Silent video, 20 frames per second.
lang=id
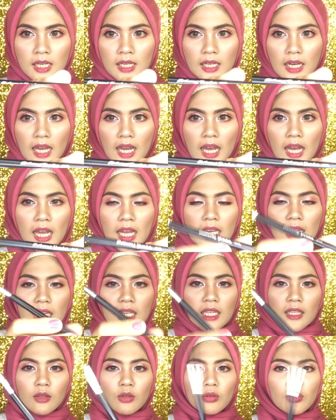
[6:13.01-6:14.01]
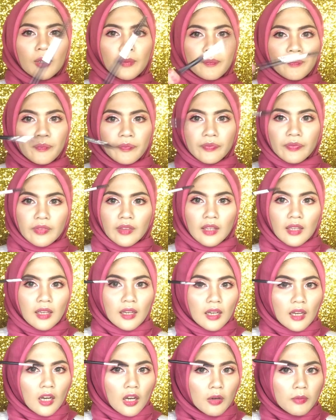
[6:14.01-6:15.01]
Nah, ini tuh
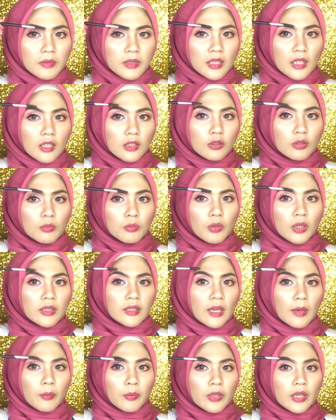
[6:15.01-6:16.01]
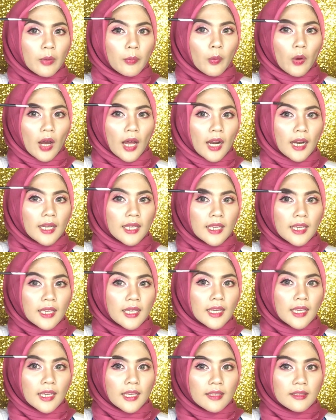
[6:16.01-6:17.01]
hmm, kalau misalnya tuh buat nyapu-nyapu
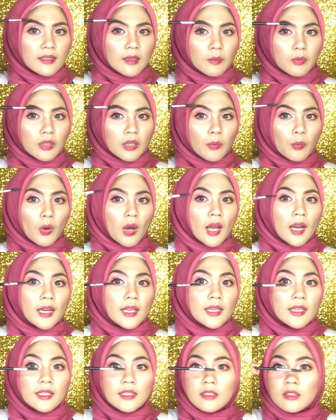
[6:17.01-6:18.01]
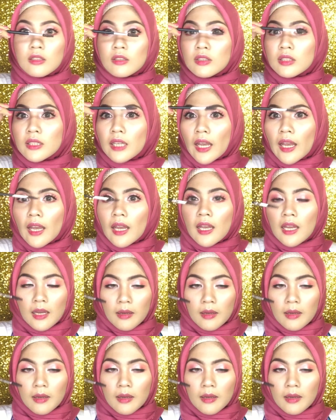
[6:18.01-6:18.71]
alis, nyapu-nyapu alis terus kayak